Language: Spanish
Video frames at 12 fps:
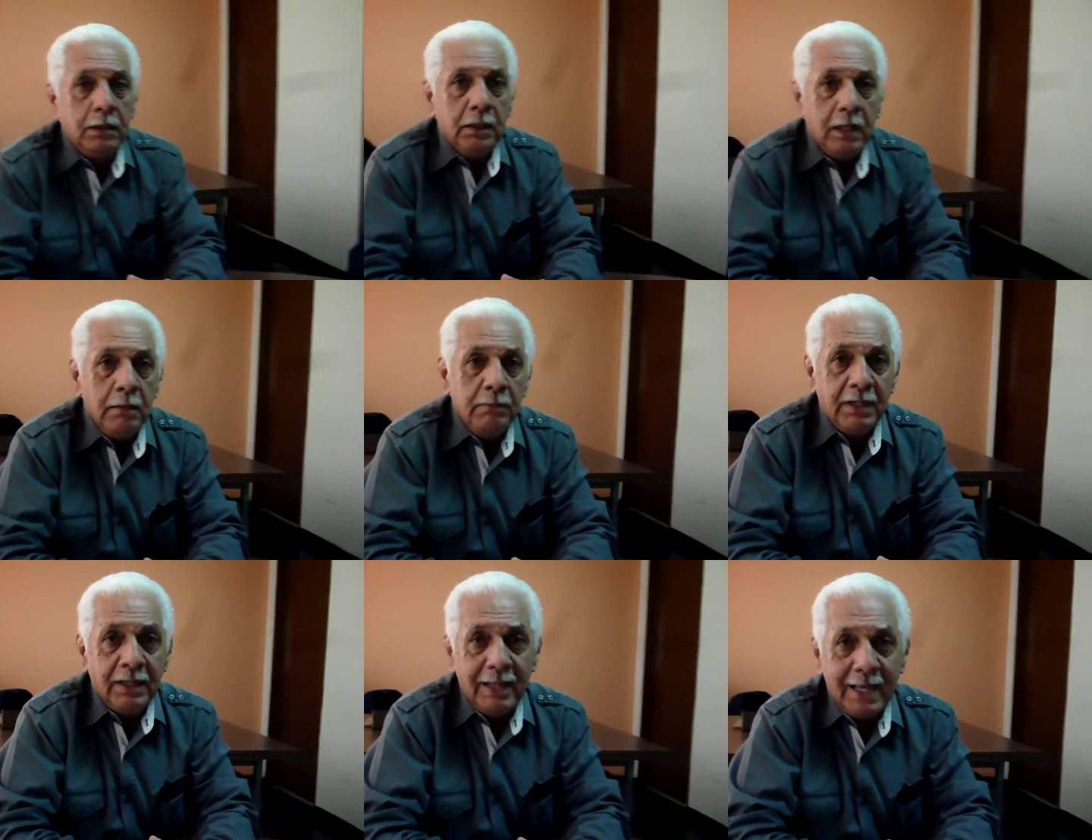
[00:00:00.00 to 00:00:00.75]
que en
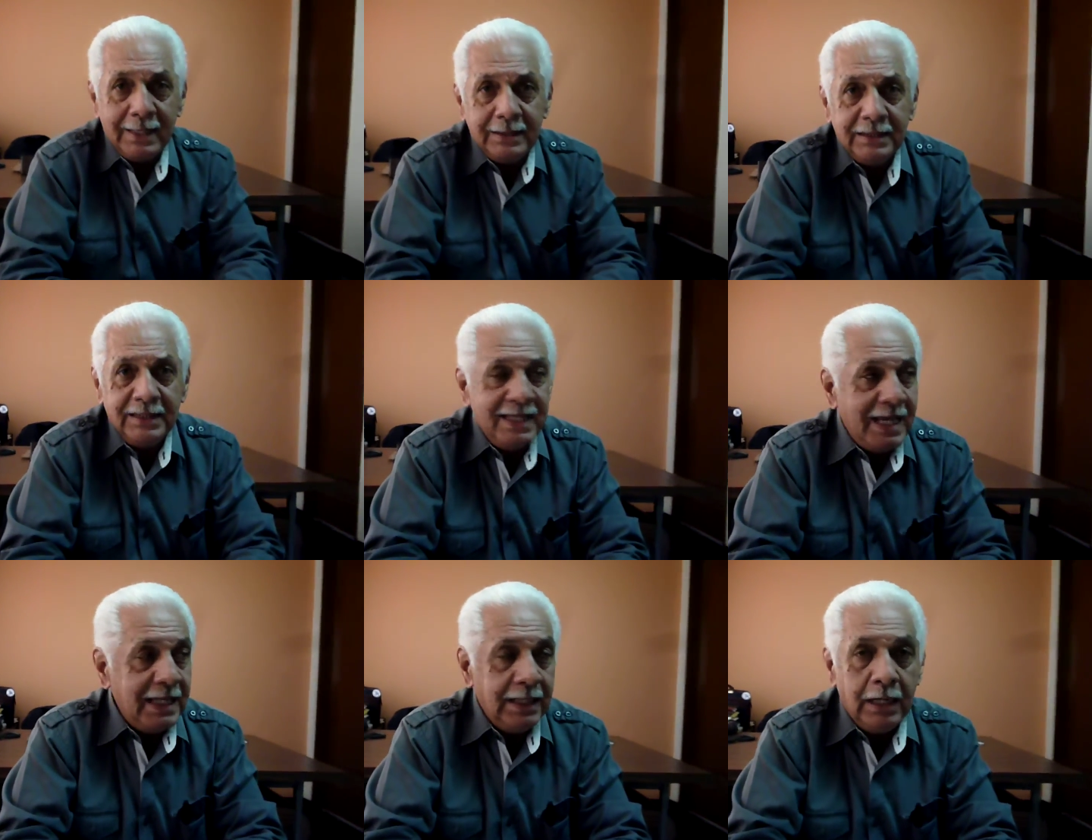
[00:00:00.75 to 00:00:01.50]
verdad
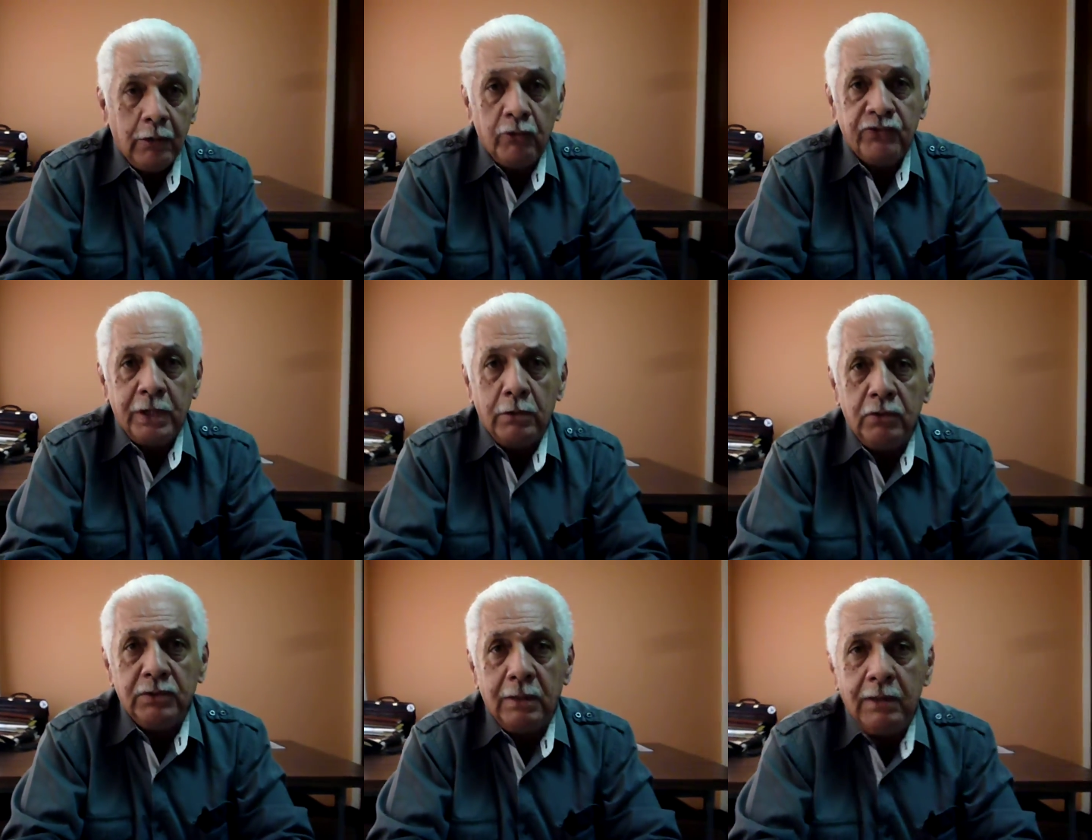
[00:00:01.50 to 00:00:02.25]
tiene acosado a
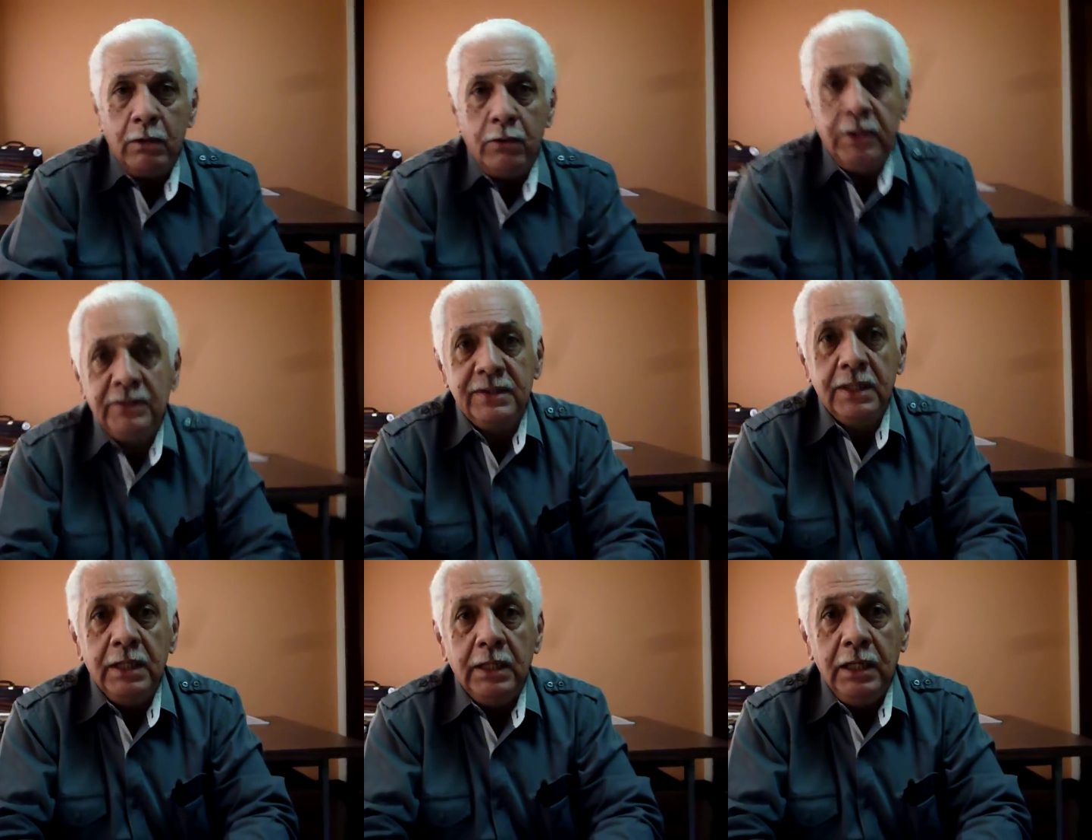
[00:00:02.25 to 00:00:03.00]
los trabajadores
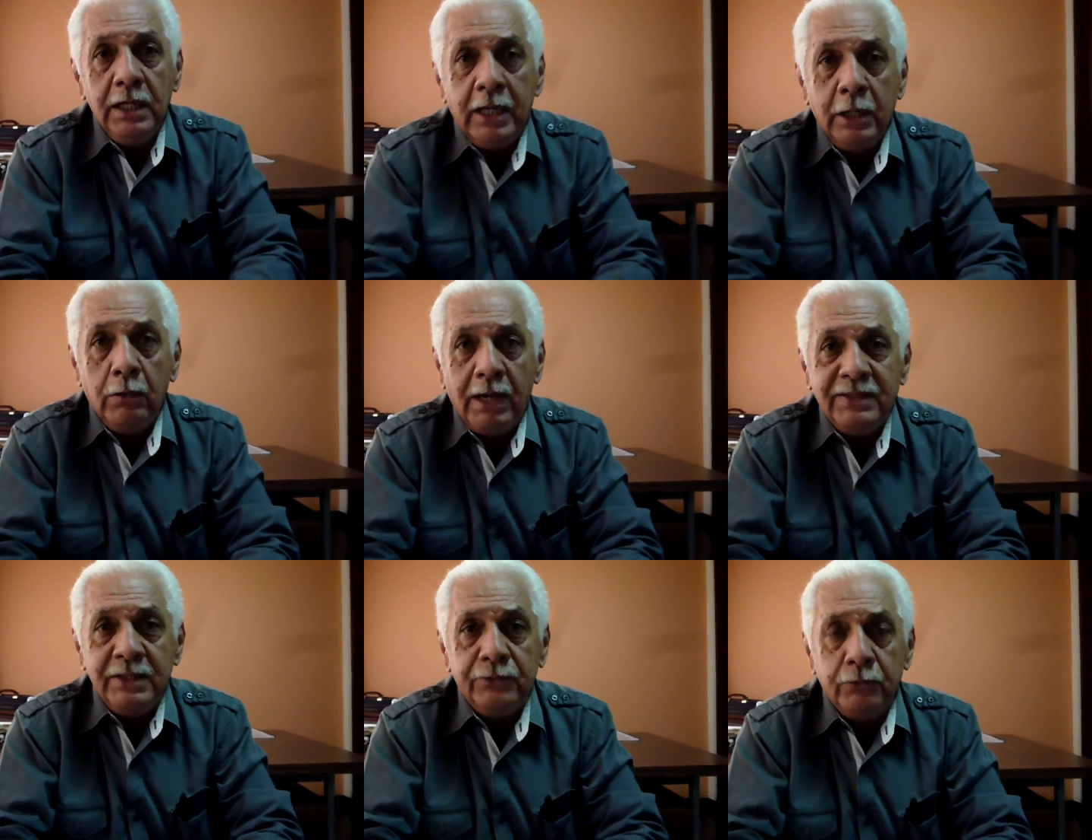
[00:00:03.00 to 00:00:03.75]
y que no
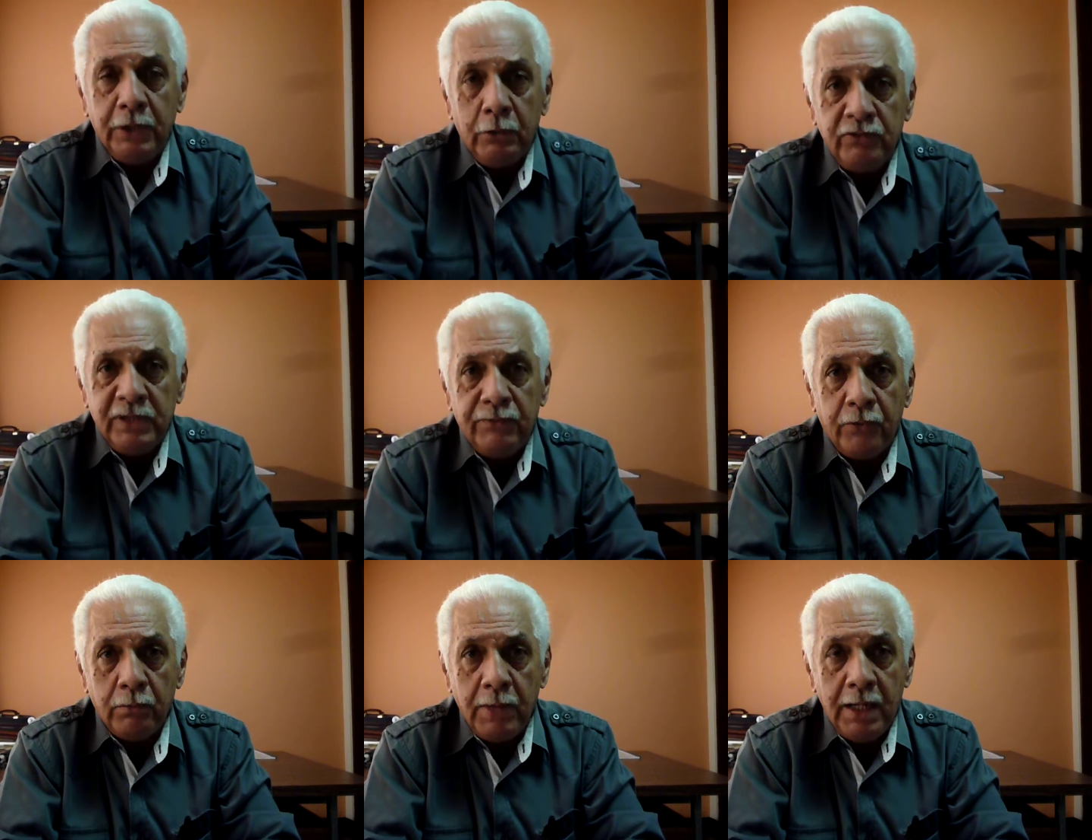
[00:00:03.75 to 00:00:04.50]
hacen sus denuncias
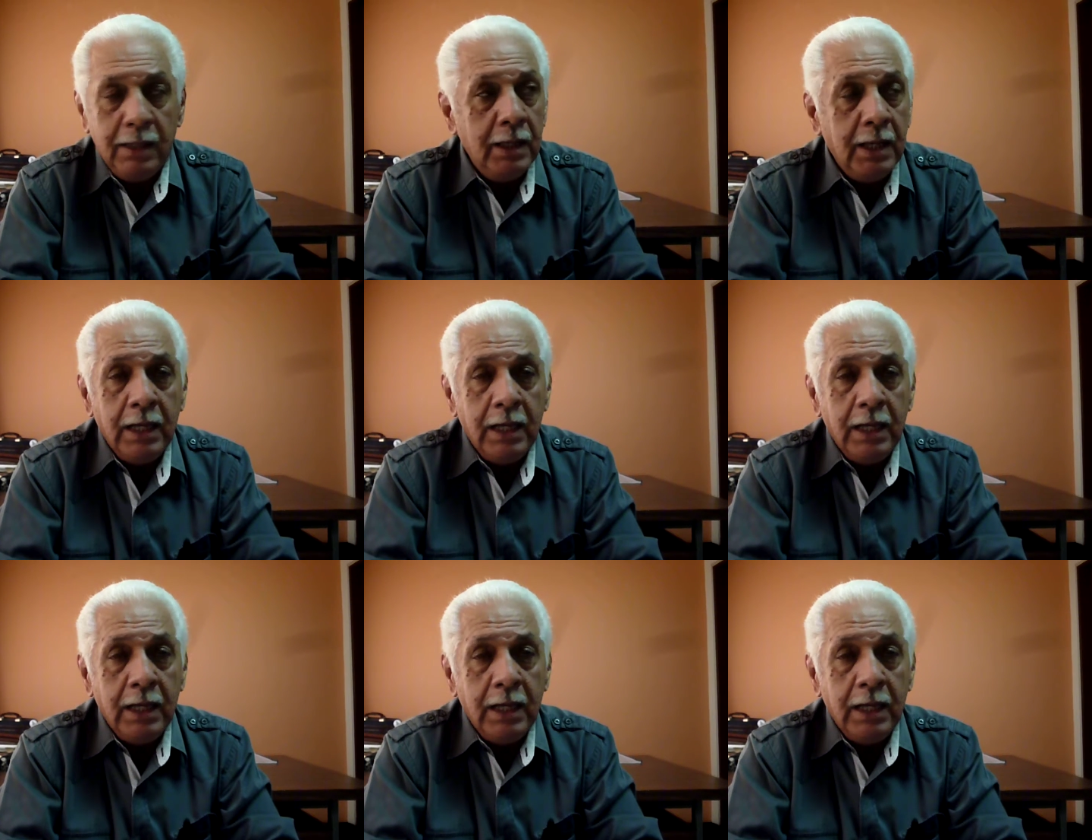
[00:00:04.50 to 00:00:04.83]
formales,